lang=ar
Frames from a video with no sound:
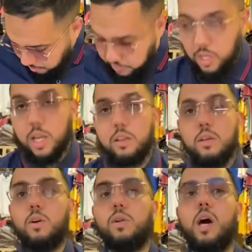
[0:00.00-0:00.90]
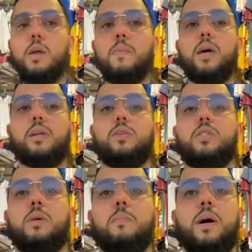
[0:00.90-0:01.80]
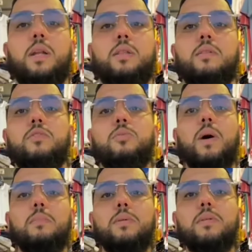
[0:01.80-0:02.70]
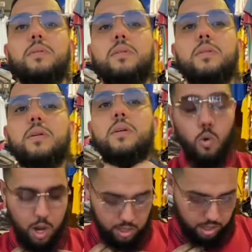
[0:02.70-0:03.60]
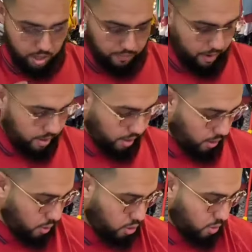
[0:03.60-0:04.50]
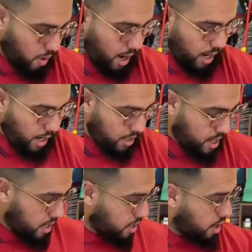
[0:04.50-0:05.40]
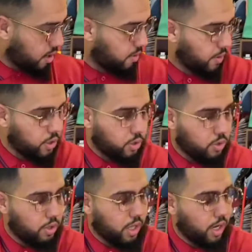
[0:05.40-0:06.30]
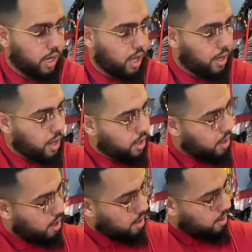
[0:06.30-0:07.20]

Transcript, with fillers: صالة تاعو الله يبارك تيسيب بارد في الشباب وعندنا في هذا الروج الواعر هذايا ويجي دوتري لهنايا